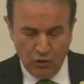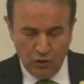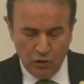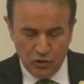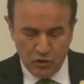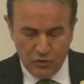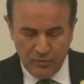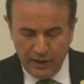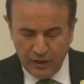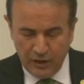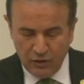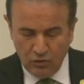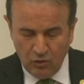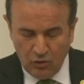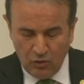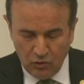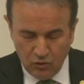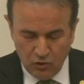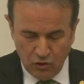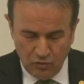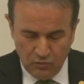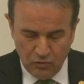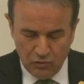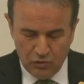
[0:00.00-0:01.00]
görüşmekte
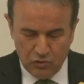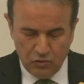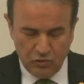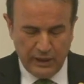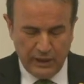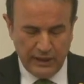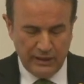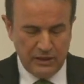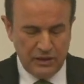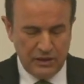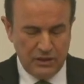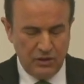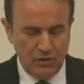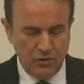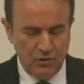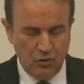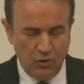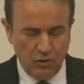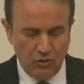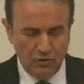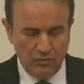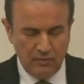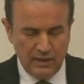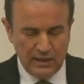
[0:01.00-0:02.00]
olduğumuz tüketicinin
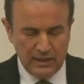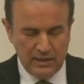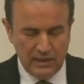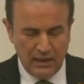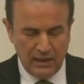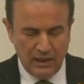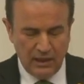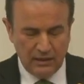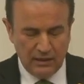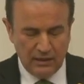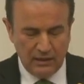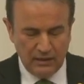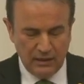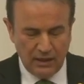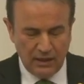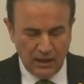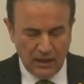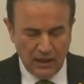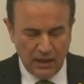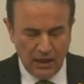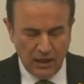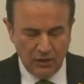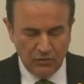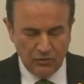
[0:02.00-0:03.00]
korunması
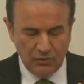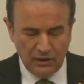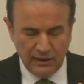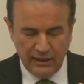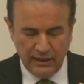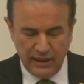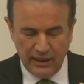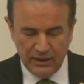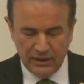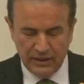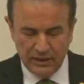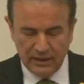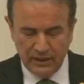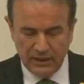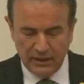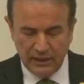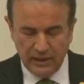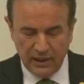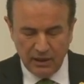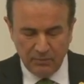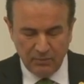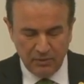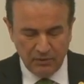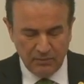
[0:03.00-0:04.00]
hakkında kanunda
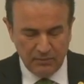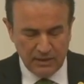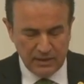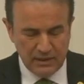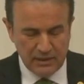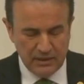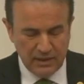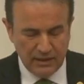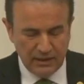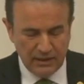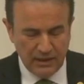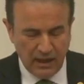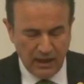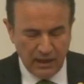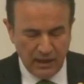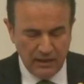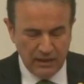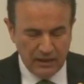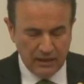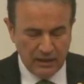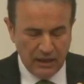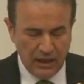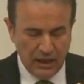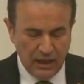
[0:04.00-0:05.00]
değişiklik yapılmasına
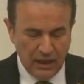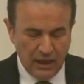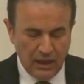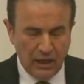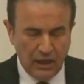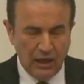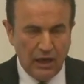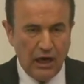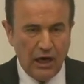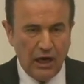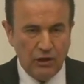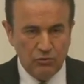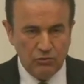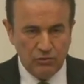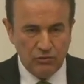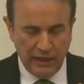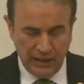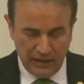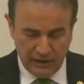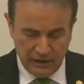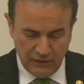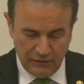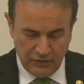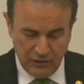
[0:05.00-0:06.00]
dair kanun
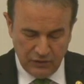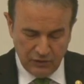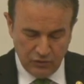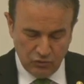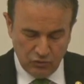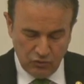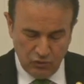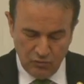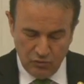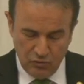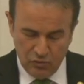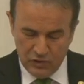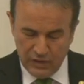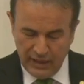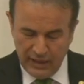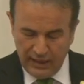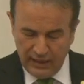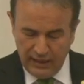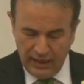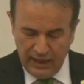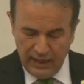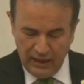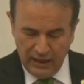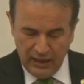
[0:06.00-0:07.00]
teklifinin tümü
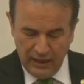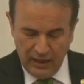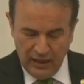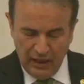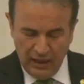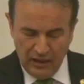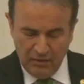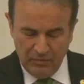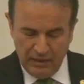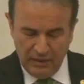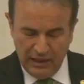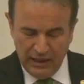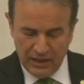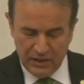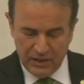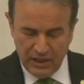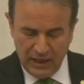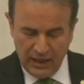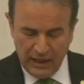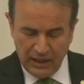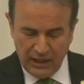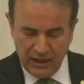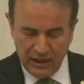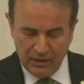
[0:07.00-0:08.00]
üzerine
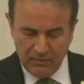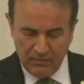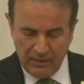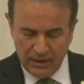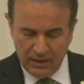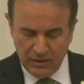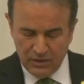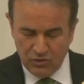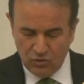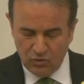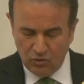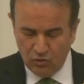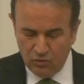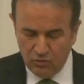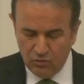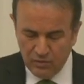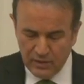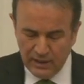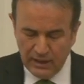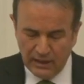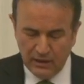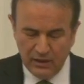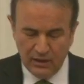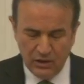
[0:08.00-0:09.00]
Milliyetçi Hareket Partisi
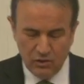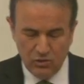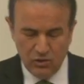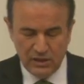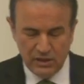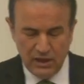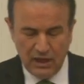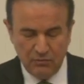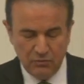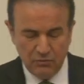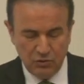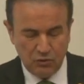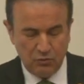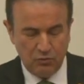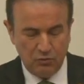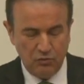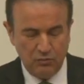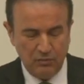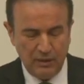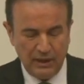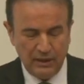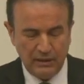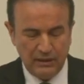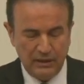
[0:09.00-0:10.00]
grubumuz adına söz almış
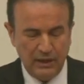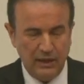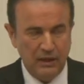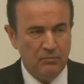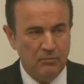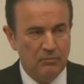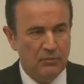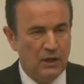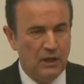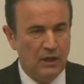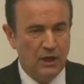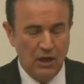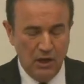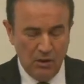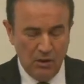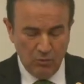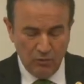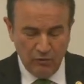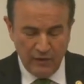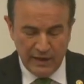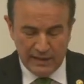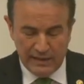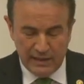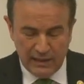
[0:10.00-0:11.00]
bulunmaktayım.
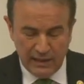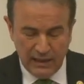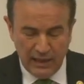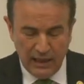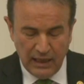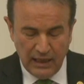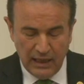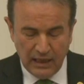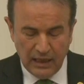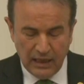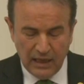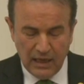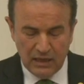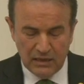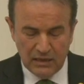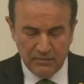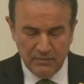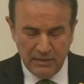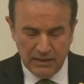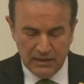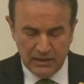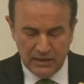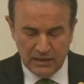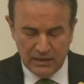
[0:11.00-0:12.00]
Bu vesileyle
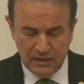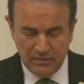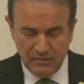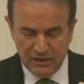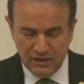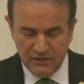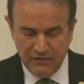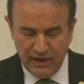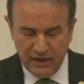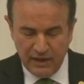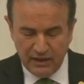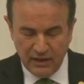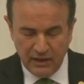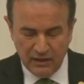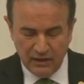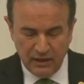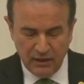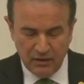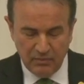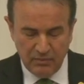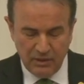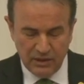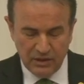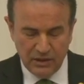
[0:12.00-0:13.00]
Gazi Meclisimiz ve
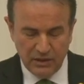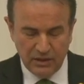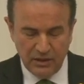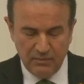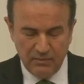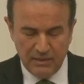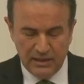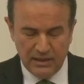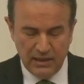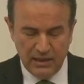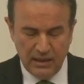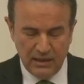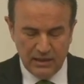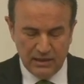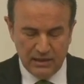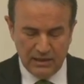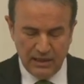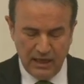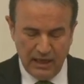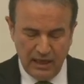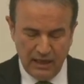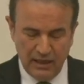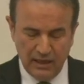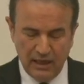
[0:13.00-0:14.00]
ekranları başında bizleri
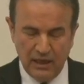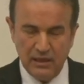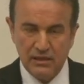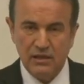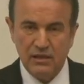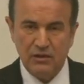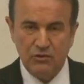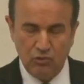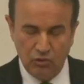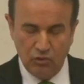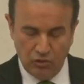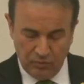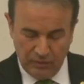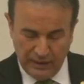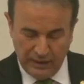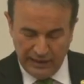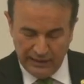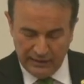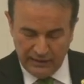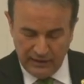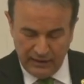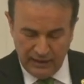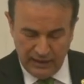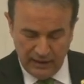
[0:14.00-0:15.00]
izleyen aziz Türk
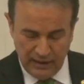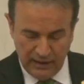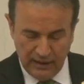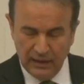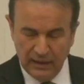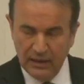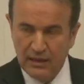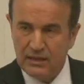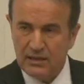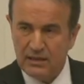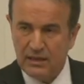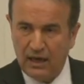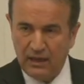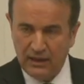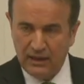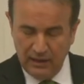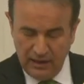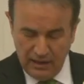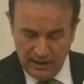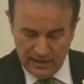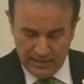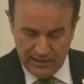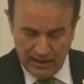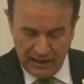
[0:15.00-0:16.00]
milletini
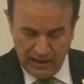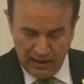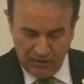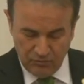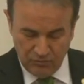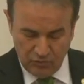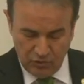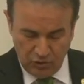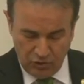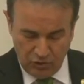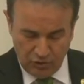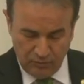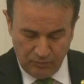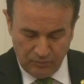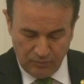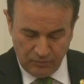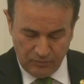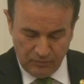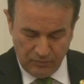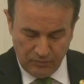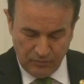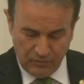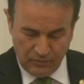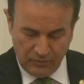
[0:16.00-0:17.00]
saygıyla selamlıyorum.
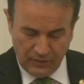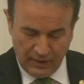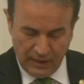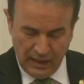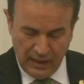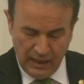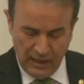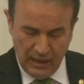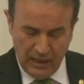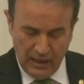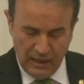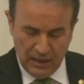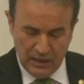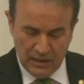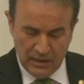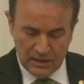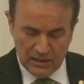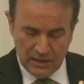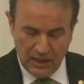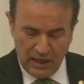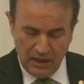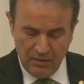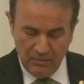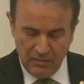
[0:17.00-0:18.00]

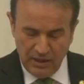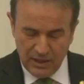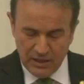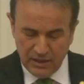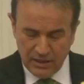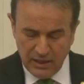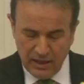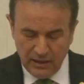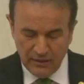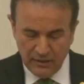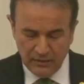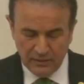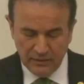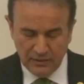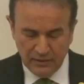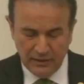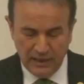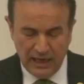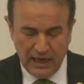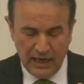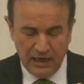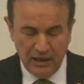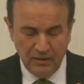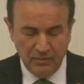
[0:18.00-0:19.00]
Sayın Başkan,
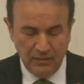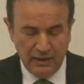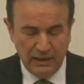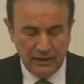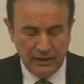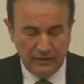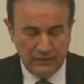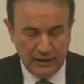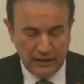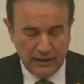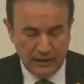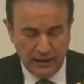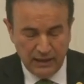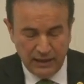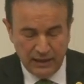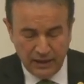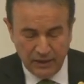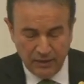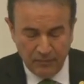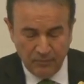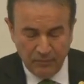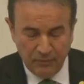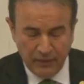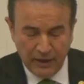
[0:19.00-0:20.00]
değerli
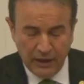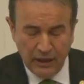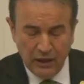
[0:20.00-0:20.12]
milletvekilleri,